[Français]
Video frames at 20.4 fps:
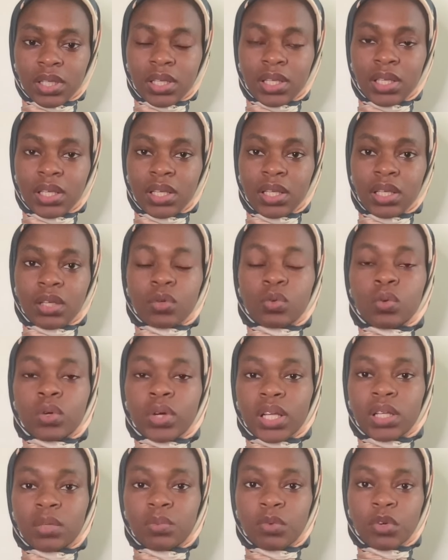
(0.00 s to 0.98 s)
Et
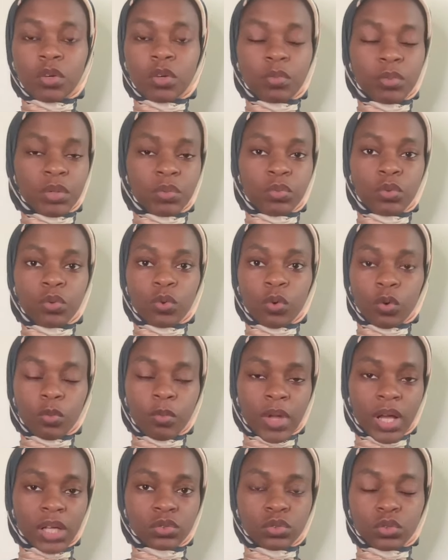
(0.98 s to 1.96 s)
concrètement, mes plus gros
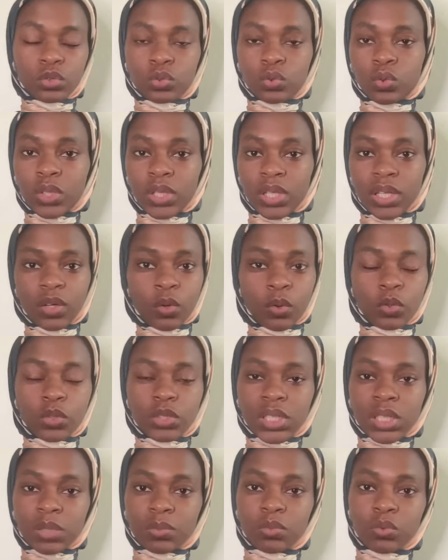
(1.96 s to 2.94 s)
bacs, ce sont les grosses
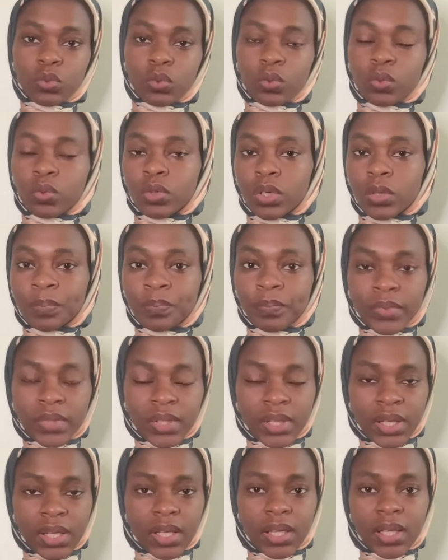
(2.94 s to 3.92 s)
cryptos. Euh,
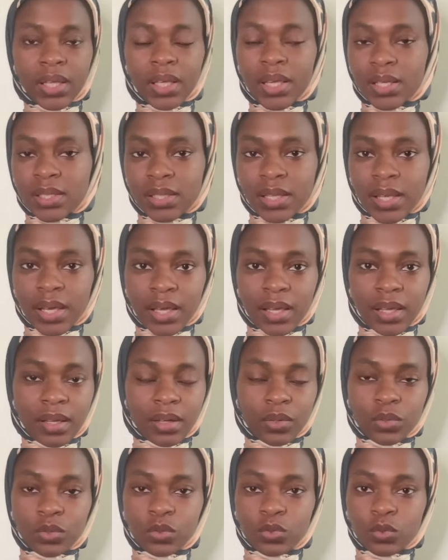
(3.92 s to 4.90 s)
Ether,
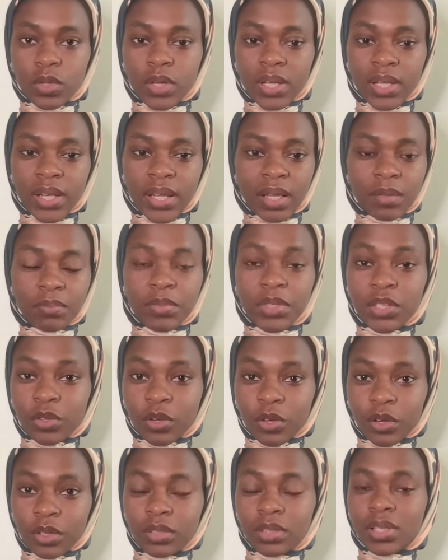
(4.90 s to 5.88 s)
euh, Solana,
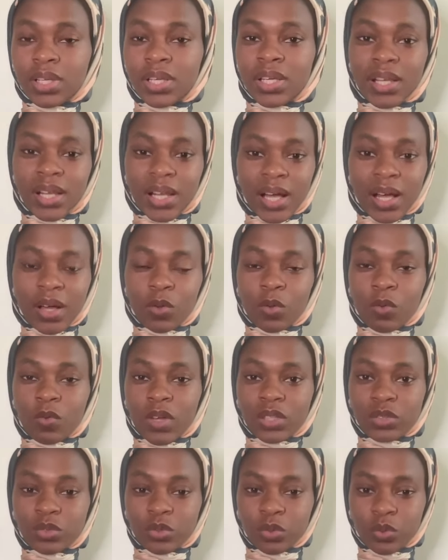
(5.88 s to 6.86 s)
Bitcoin. Et là, on va
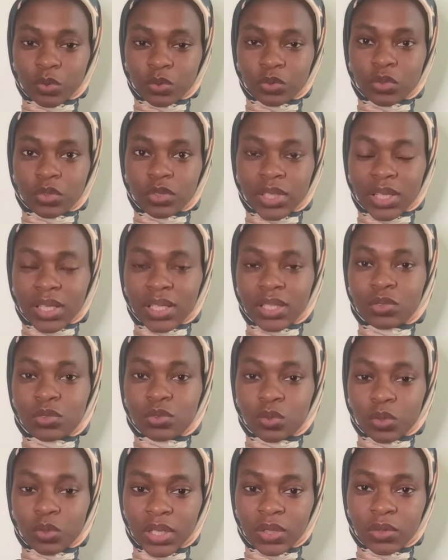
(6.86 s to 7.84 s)
se concentrer
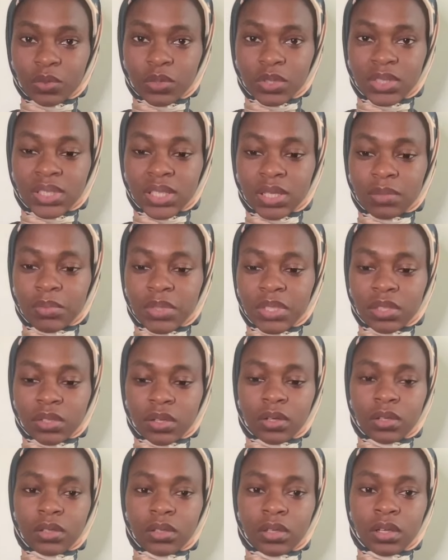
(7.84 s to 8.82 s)
sur l'écosystème
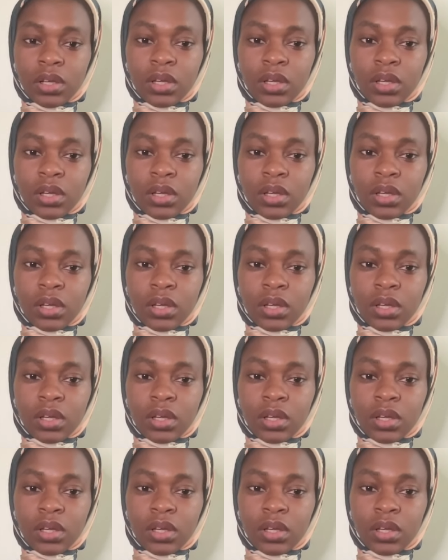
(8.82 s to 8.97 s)
Bitcoin.